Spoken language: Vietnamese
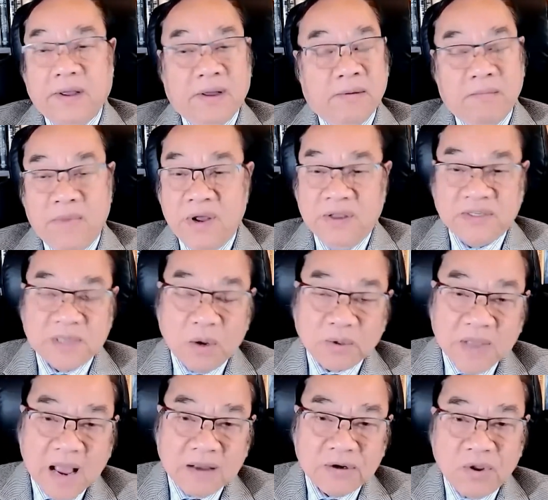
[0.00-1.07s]
16 à,
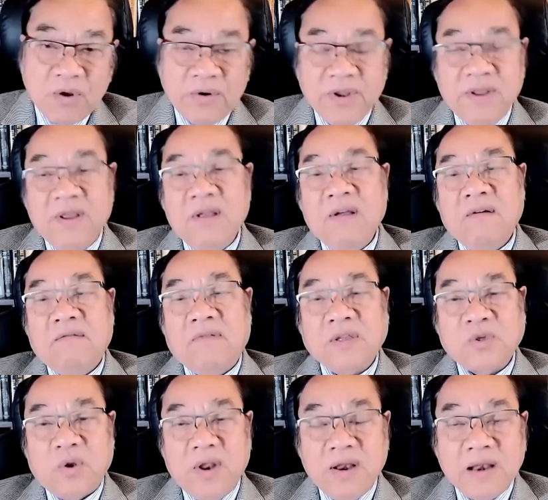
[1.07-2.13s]
tháng rồi và
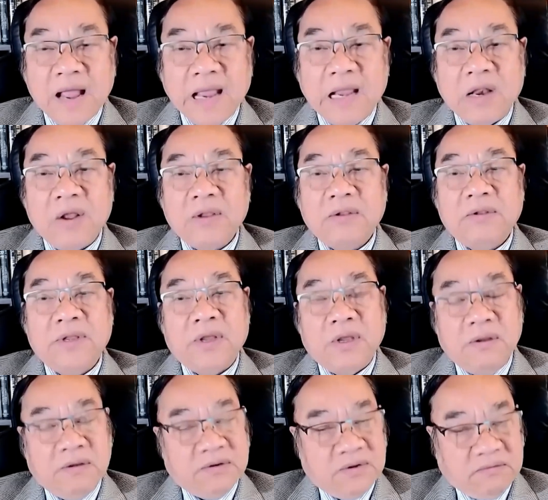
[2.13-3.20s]
cho đến nay đó thì
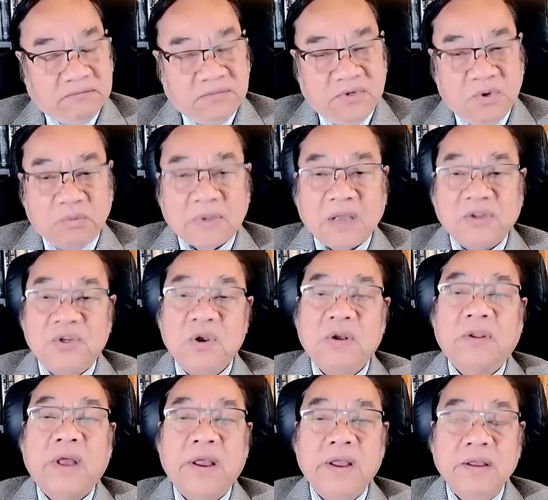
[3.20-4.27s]
chúng ta chưa
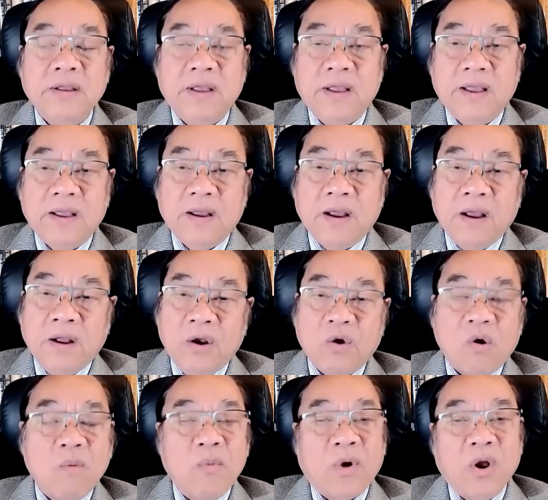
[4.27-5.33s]
thấy uh, nó
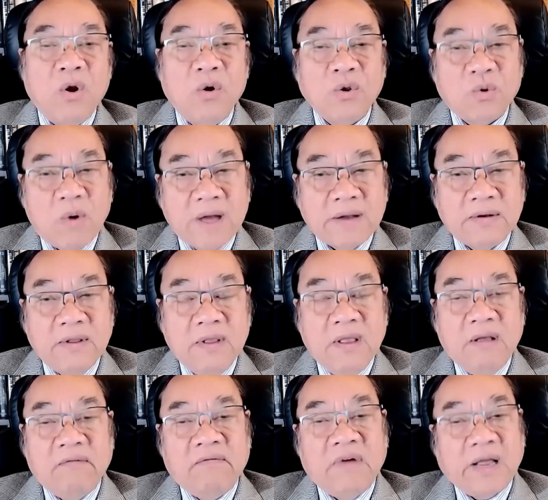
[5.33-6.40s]
có một cái lối thoát
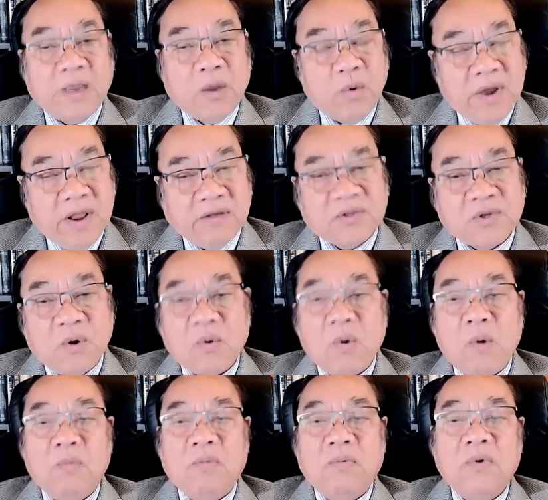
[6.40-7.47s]
và cái quyết định sau
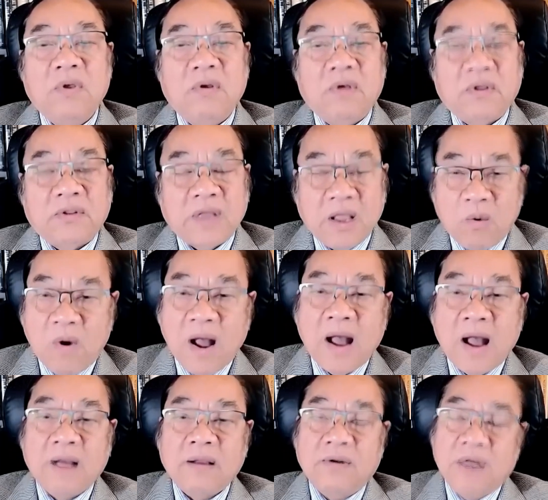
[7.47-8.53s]
cùng thành
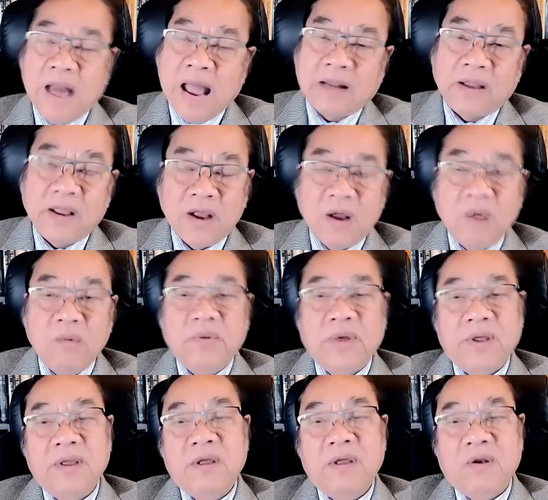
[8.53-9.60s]
quả đạt hay không đó
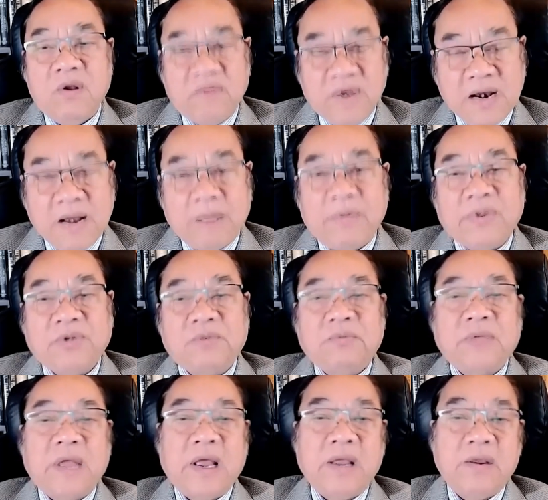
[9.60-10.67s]
nó vẫn nằm ở trong
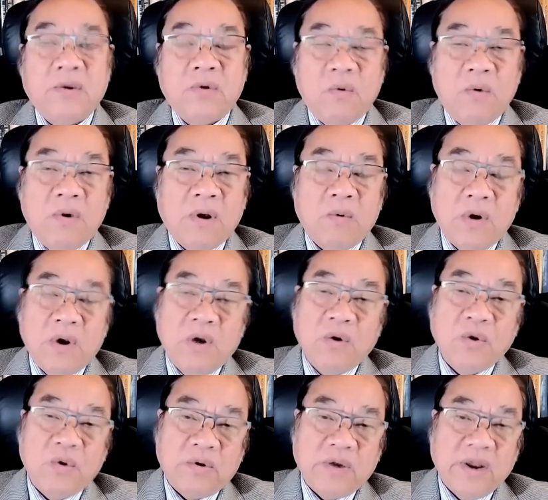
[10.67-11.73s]
tay của quân đội
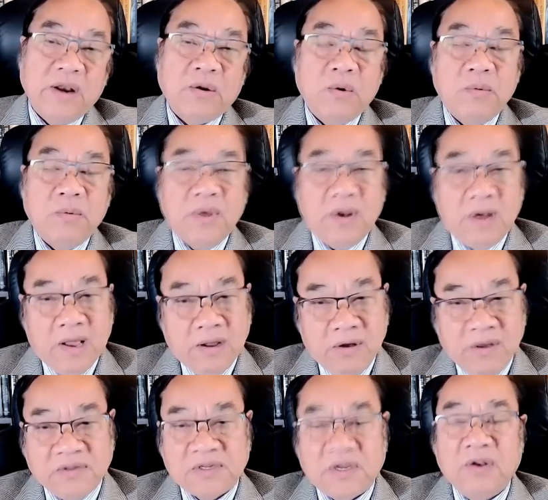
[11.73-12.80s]
Ukraine cũng như là
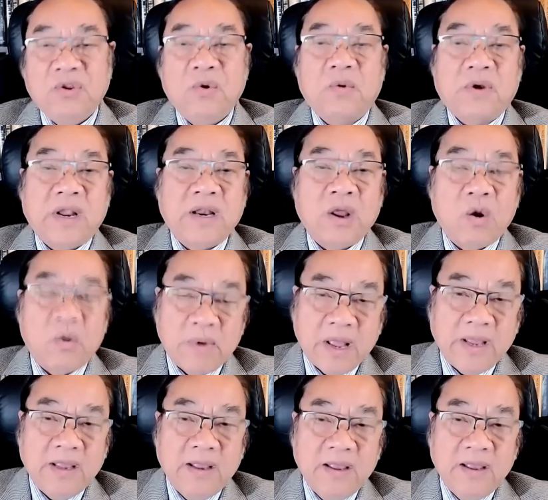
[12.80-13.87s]
người dân Ukraine ngày hôm nay.